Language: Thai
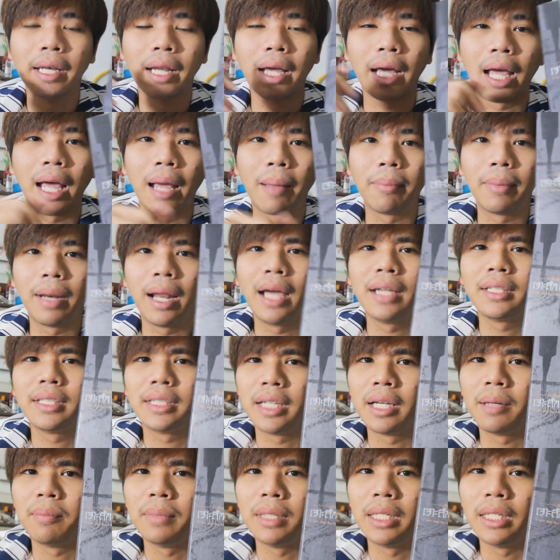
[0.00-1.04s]
นะครับน่าจะ
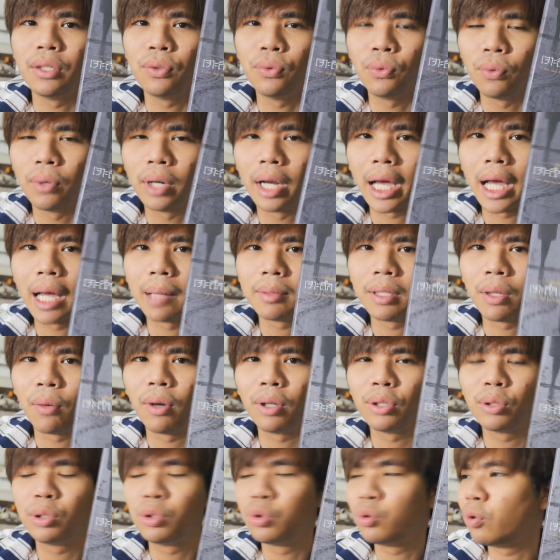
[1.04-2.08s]
ยังมีอยู่นะครับแต่
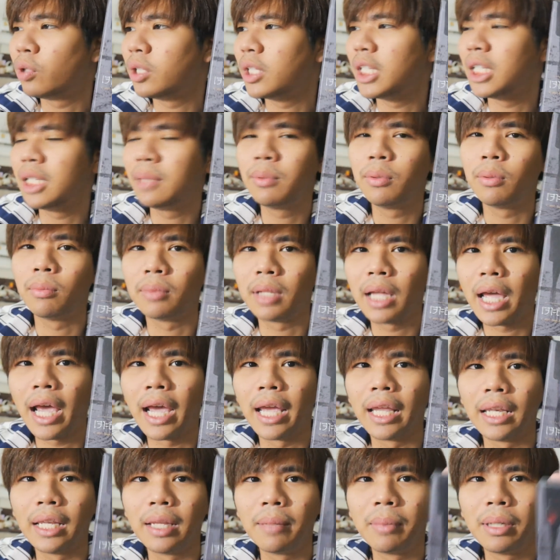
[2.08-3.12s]
ว่าช่วงนี้ที่ผมถ่า
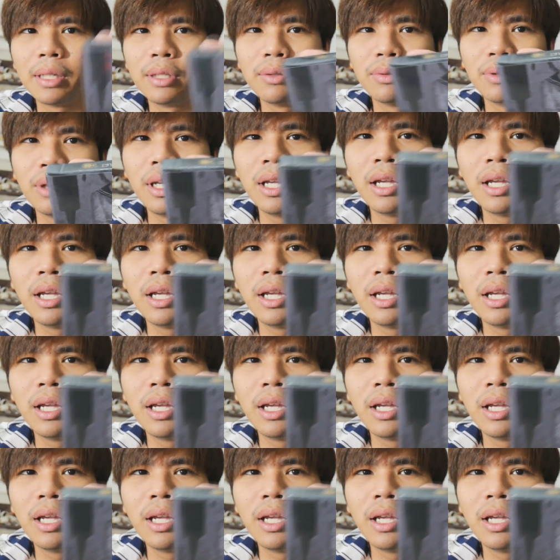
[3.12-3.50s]
ยมัน